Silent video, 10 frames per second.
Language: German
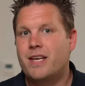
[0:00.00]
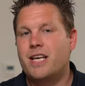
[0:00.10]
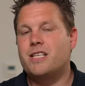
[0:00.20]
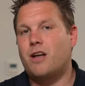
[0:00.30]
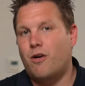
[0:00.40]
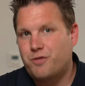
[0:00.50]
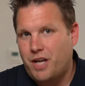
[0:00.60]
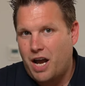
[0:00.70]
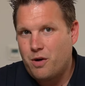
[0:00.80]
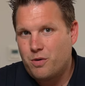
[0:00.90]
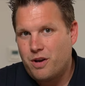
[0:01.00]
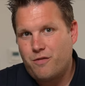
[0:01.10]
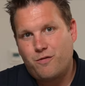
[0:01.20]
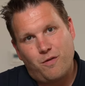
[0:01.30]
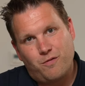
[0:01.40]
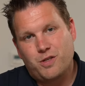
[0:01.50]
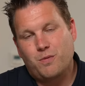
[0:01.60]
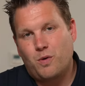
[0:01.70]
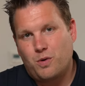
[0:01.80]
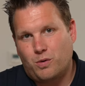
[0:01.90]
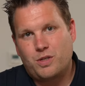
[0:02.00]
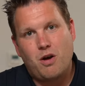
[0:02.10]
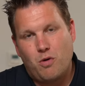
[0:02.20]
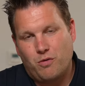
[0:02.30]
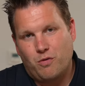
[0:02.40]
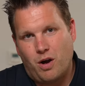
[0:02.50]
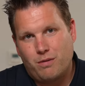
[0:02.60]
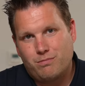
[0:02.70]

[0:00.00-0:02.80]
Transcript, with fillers: ist auf 350 Produkte erhöht worden.